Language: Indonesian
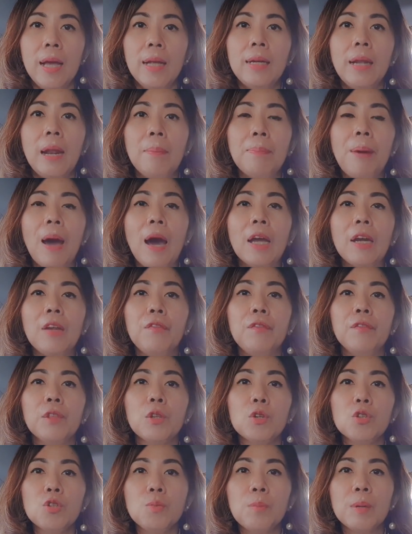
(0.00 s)
dan Pak Arif
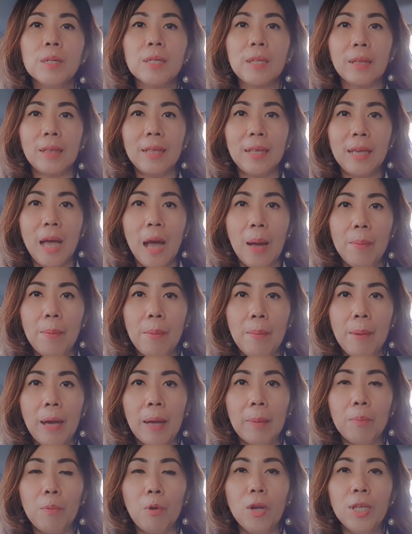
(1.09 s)
terus bersetia
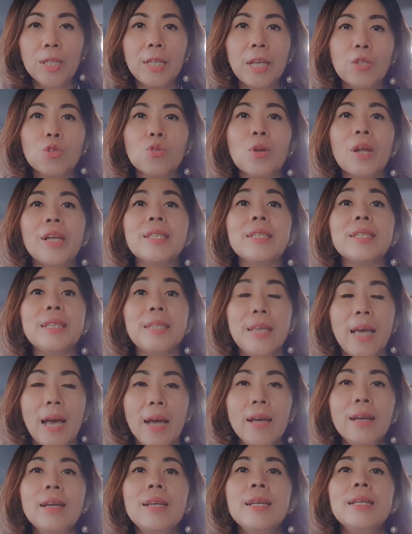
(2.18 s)
membayar polis
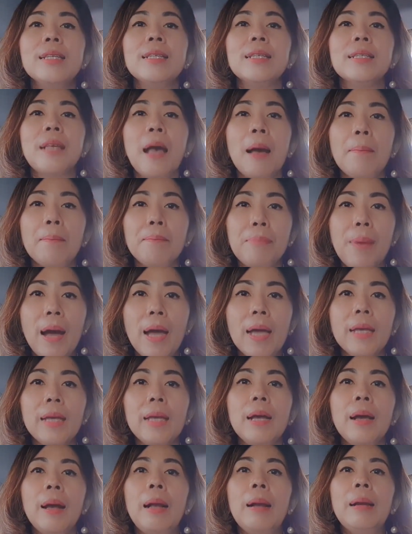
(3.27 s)
asuransinya
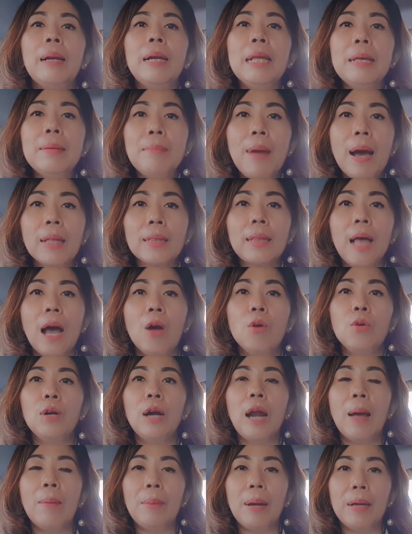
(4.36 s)
sampai 5
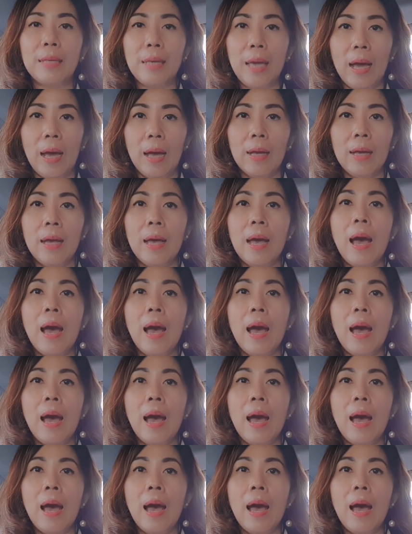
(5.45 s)
tahun lamanya.